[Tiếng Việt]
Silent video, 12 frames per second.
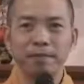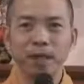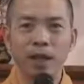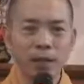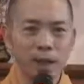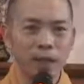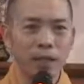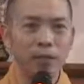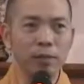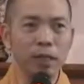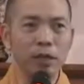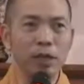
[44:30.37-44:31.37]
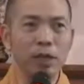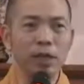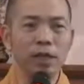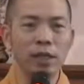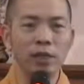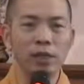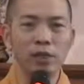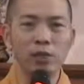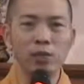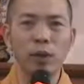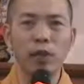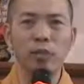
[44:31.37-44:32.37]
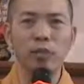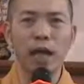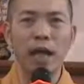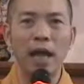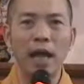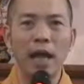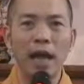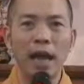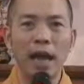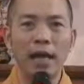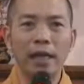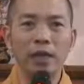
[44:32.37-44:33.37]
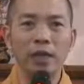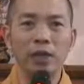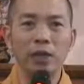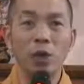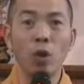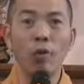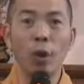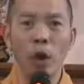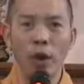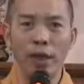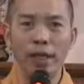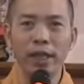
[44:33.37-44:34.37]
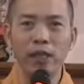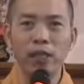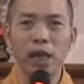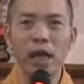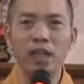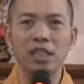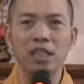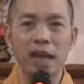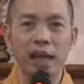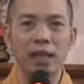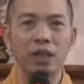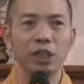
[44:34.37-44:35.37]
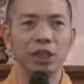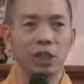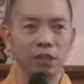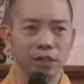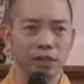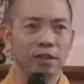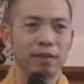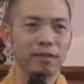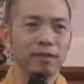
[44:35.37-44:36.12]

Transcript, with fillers: Nếu giả sử chúng ta coi những người xung quanh chúng ta là cái người tôi mọi thì chúng ta sẽ là người chết trước.